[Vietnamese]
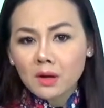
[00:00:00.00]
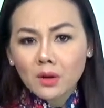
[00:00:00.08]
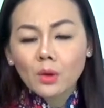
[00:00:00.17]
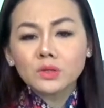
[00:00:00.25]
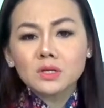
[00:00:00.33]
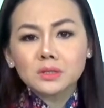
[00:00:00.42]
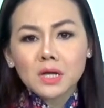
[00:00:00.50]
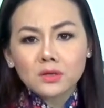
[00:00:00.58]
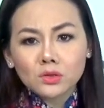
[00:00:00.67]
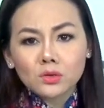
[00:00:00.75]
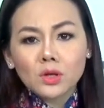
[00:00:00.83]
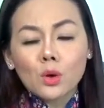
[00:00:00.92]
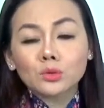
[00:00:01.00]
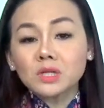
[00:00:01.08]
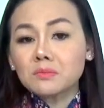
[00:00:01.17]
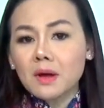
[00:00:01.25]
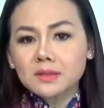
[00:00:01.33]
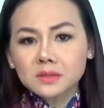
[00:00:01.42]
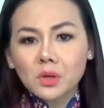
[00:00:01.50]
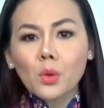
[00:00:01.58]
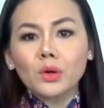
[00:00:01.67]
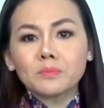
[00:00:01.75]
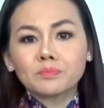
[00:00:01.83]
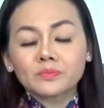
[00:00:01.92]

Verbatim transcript: đầu chia sẻ cho nhau trên mạng xã hội